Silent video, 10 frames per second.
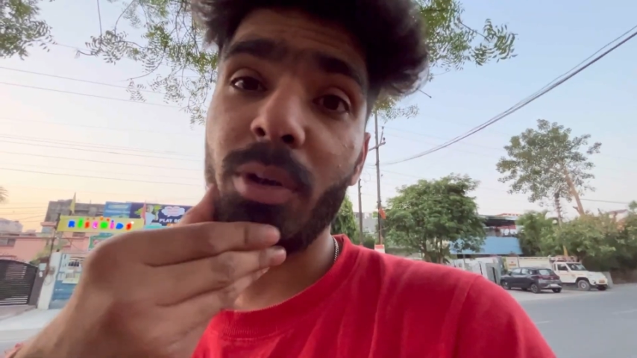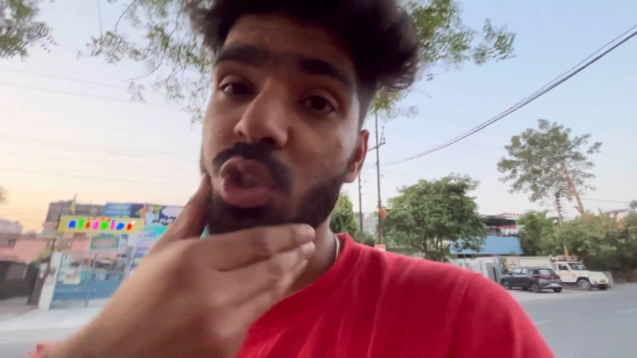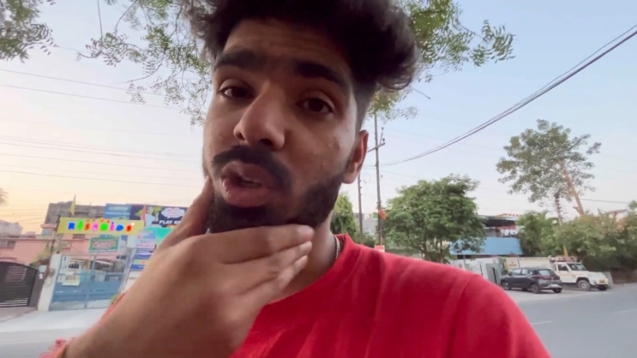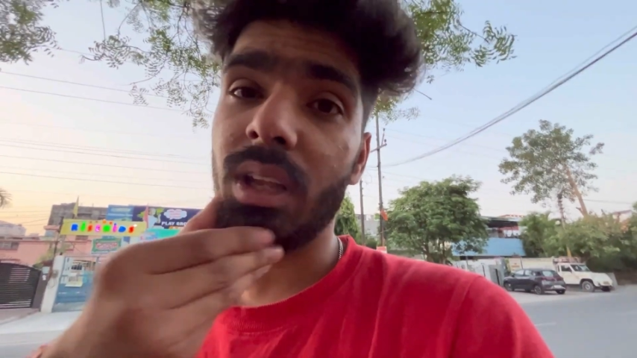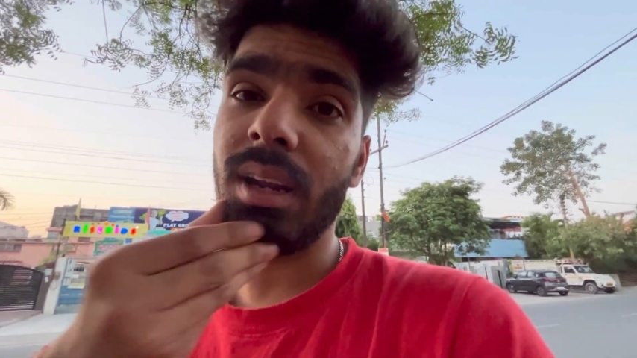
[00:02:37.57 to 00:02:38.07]
भी
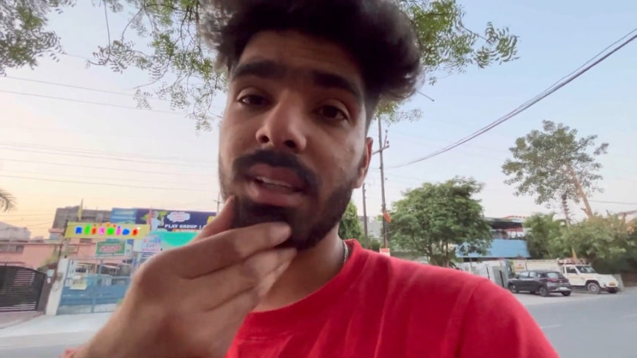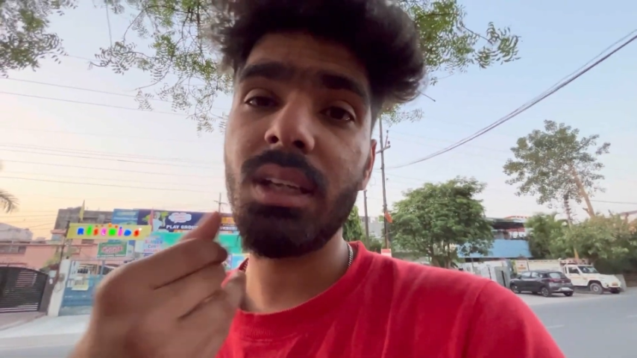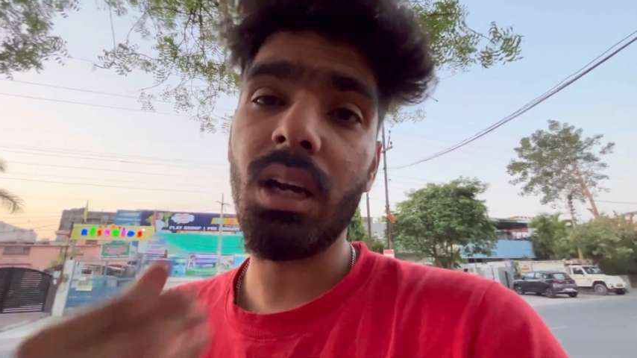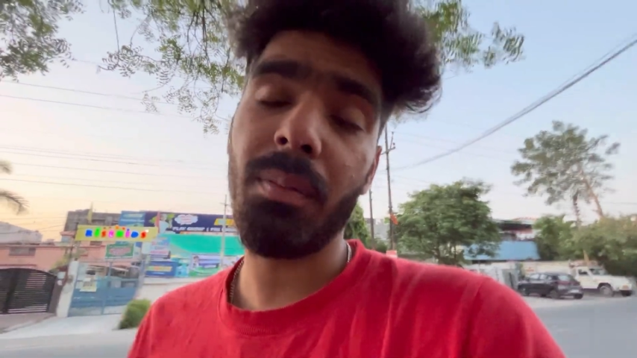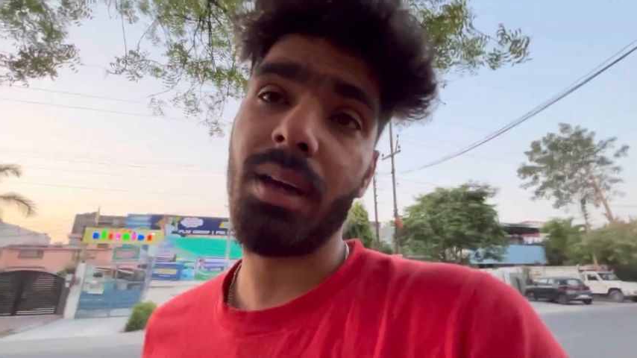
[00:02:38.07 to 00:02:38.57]
शूट करना था
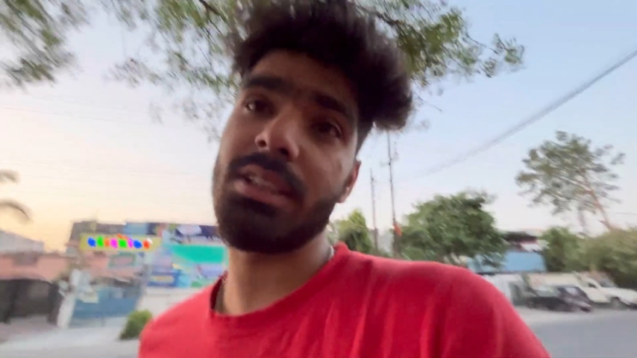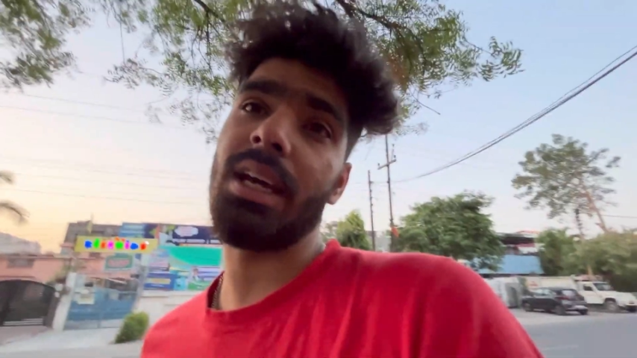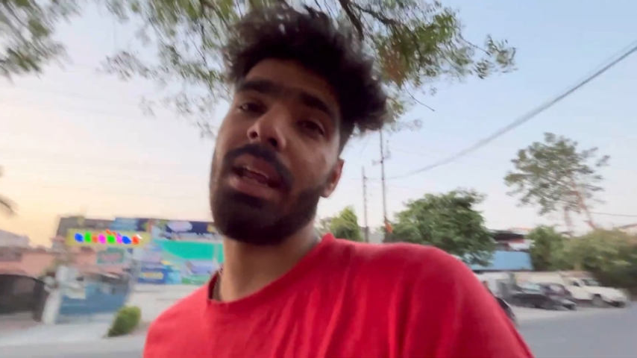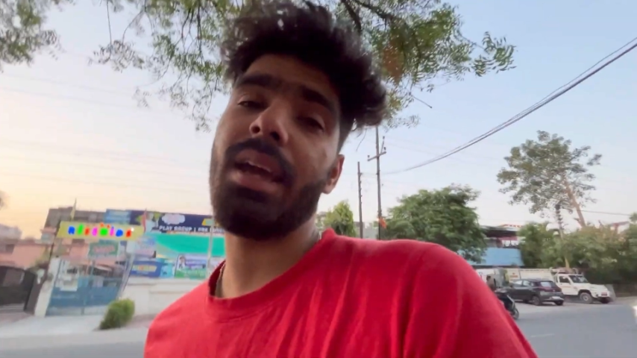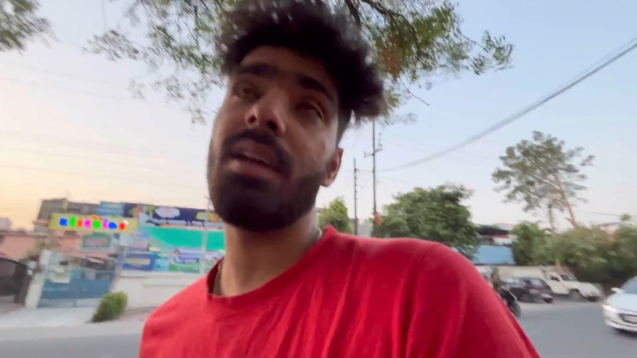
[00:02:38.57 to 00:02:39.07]
अब घर जा
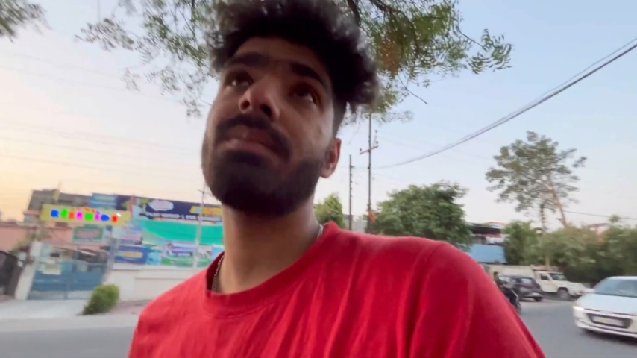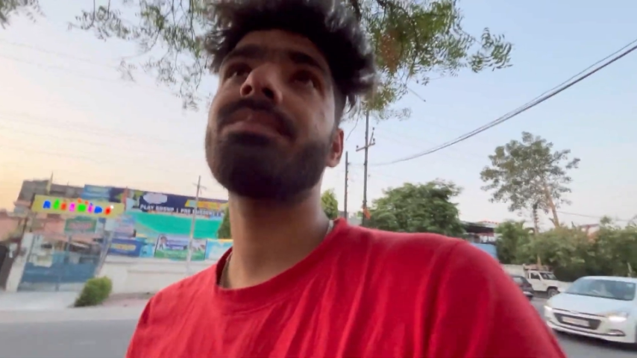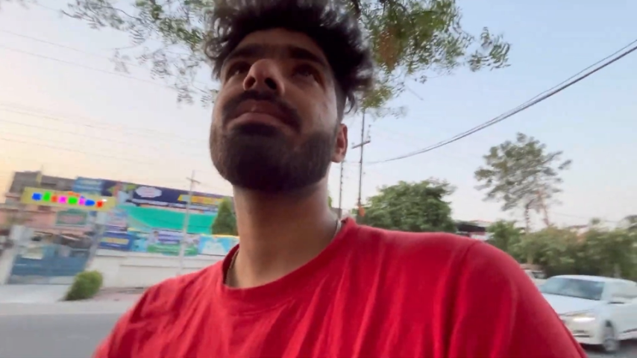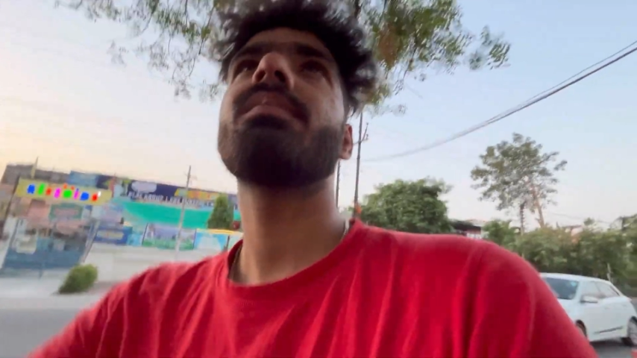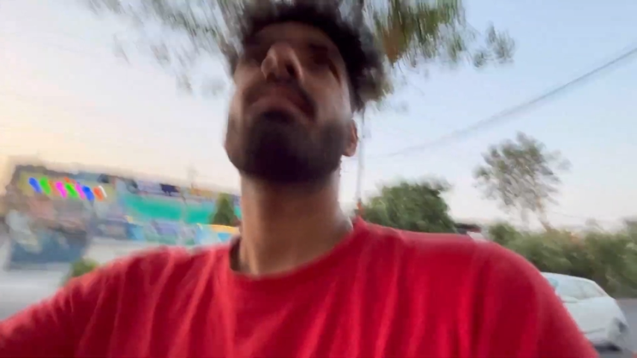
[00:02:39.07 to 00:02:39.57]
रहे हैं यार
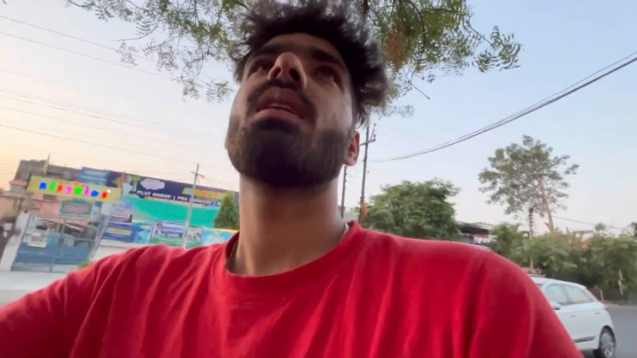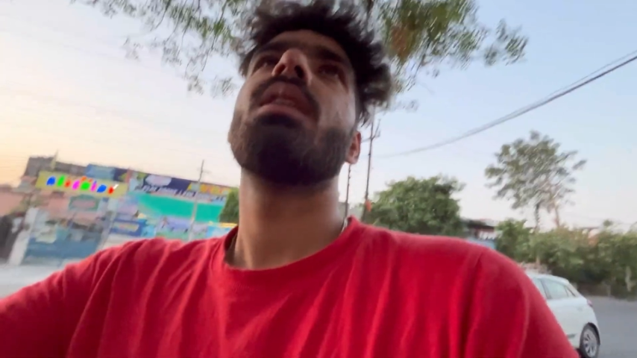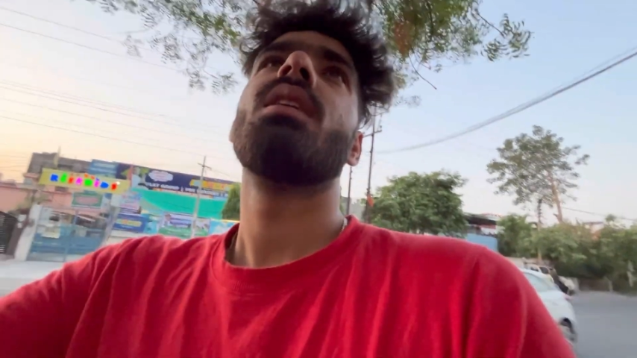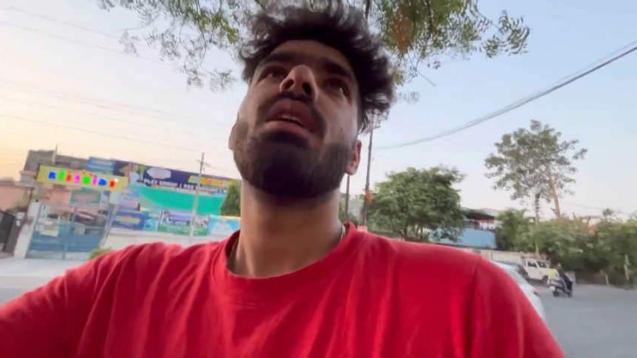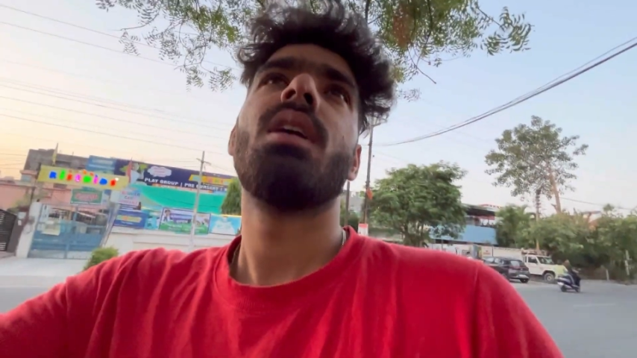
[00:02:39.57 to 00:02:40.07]

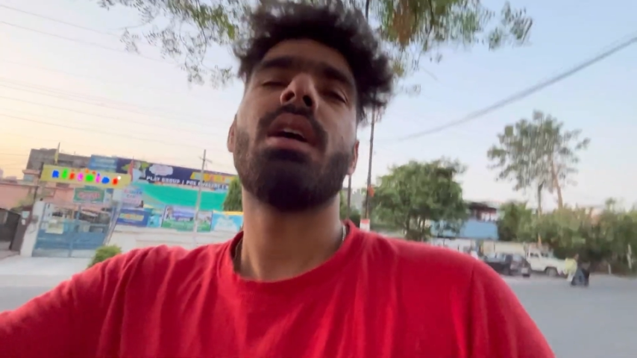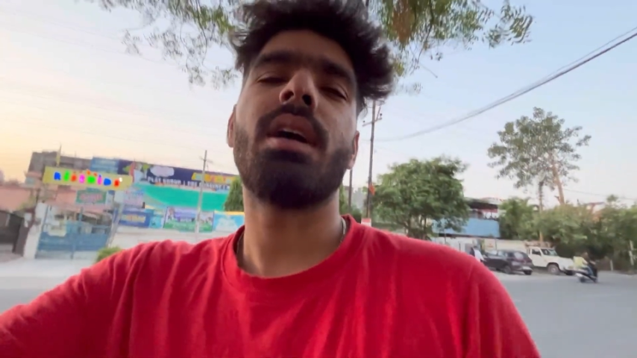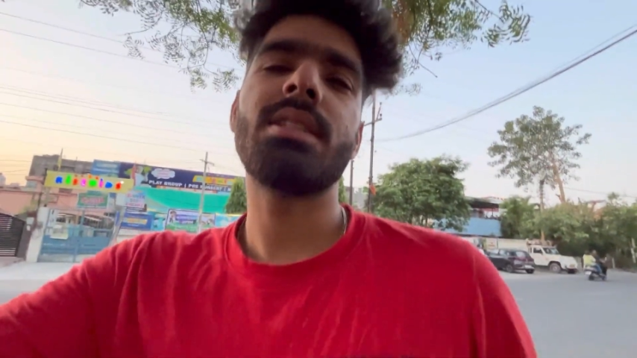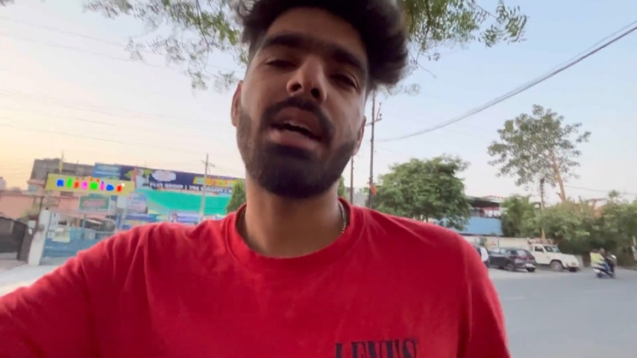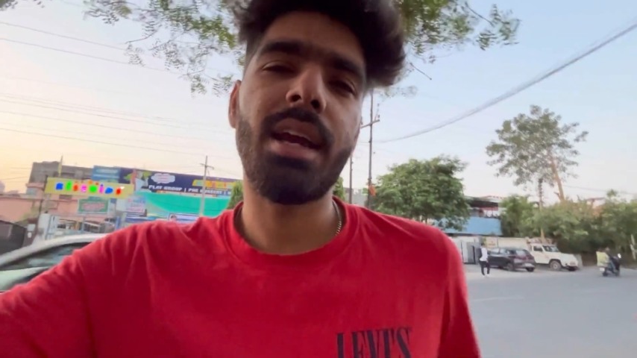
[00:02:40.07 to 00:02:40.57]

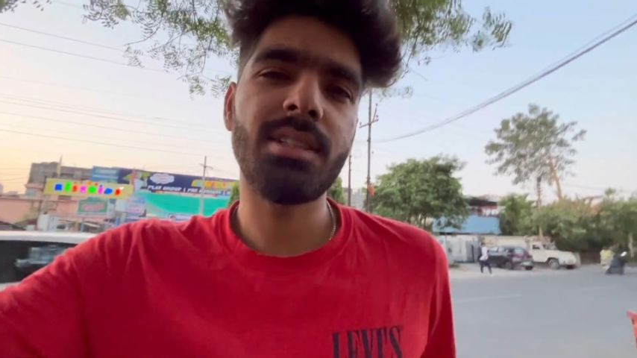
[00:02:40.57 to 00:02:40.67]
घर जाके